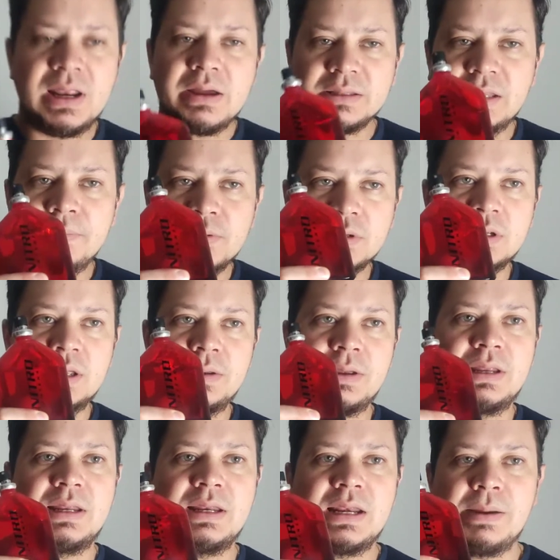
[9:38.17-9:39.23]
la verdad
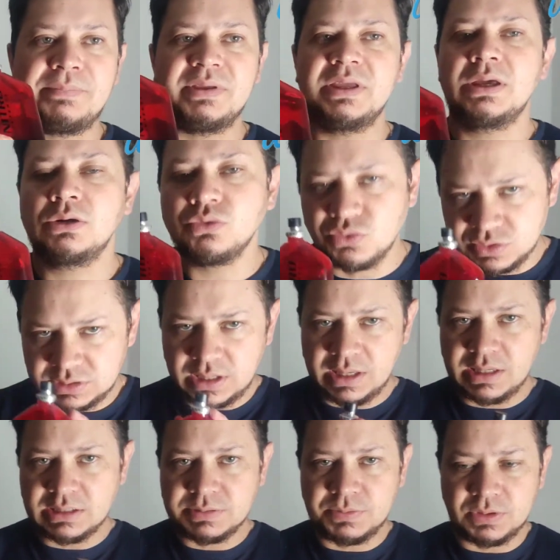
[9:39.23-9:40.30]
porque la pidieron
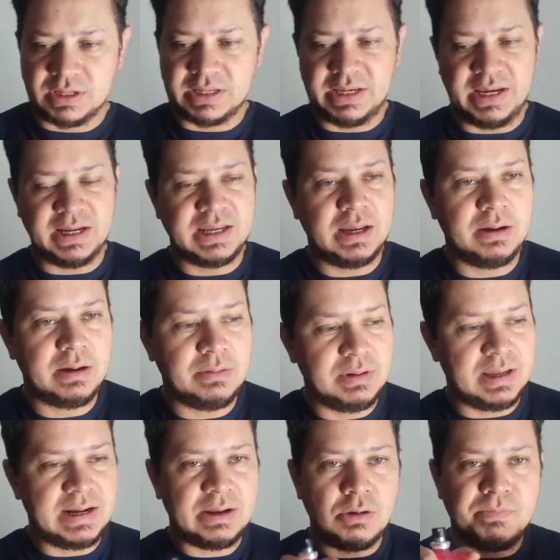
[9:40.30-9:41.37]
ustedes, porque querían que
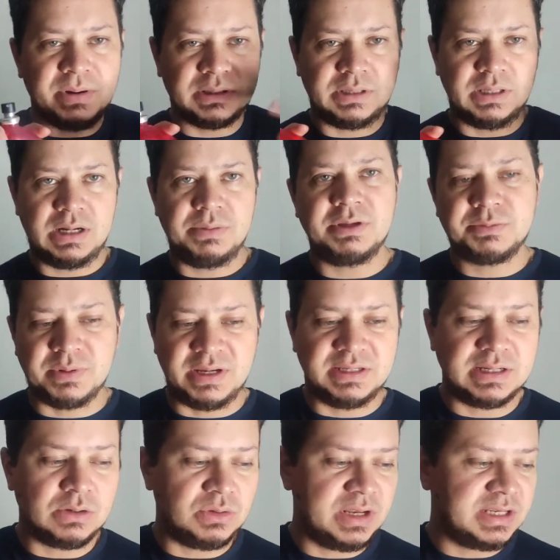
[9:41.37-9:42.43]
hablara y compartiera mi
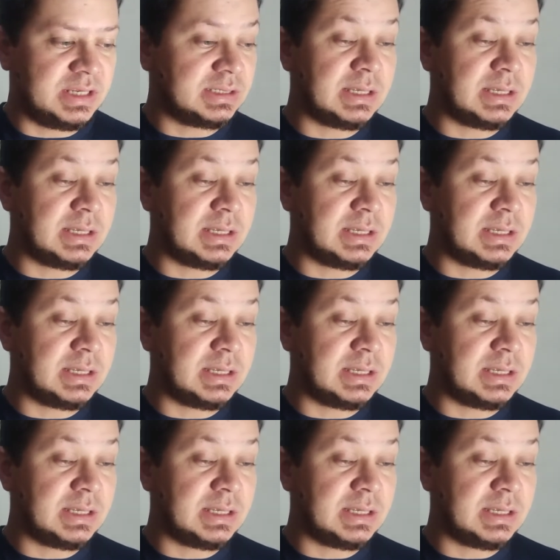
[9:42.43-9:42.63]
experiencia con ella.